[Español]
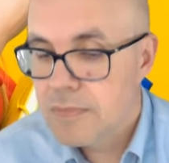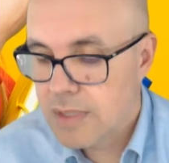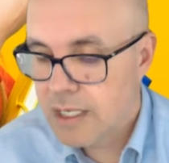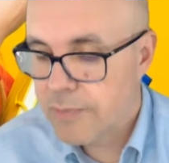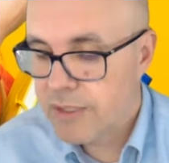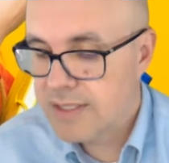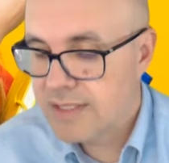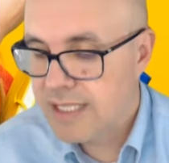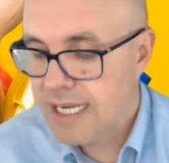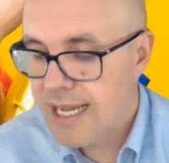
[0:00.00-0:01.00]
La
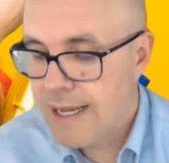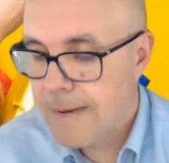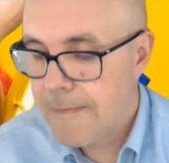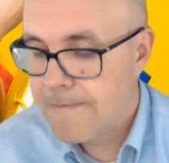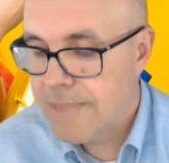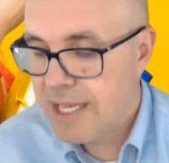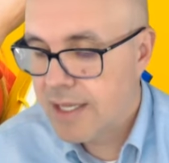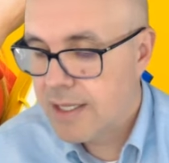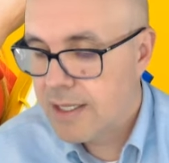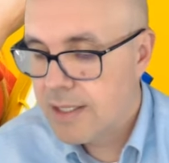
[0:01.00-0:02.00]
respuesta es la
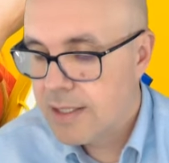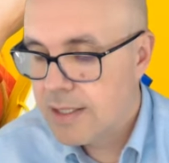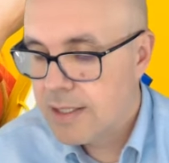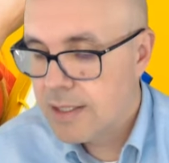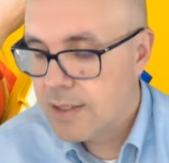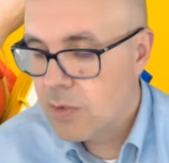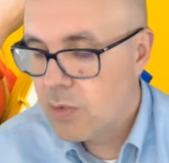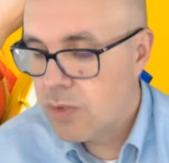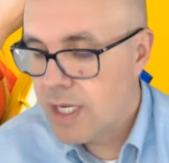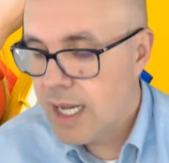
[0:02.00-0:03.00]
B.
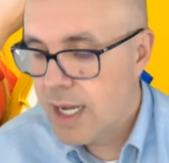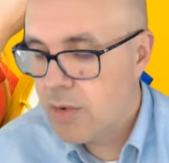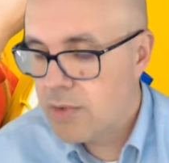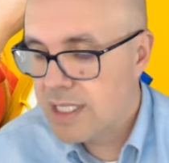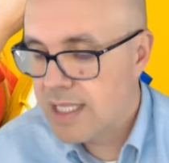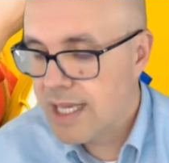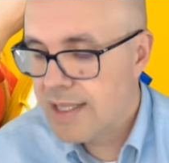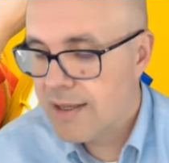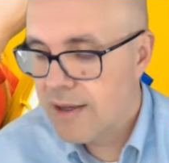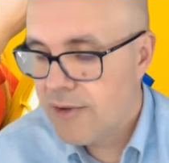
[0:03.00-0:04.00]
Una
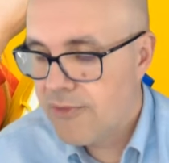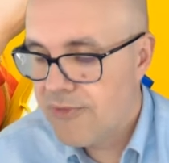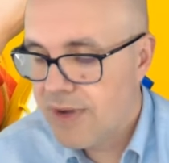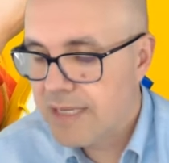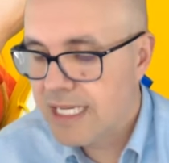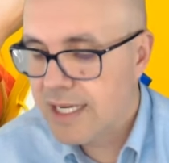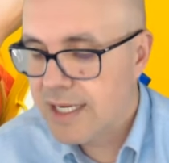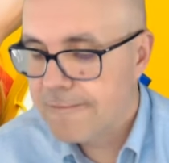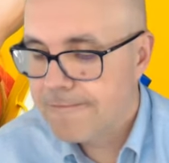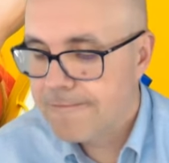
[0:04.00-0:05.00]
unidad familiar.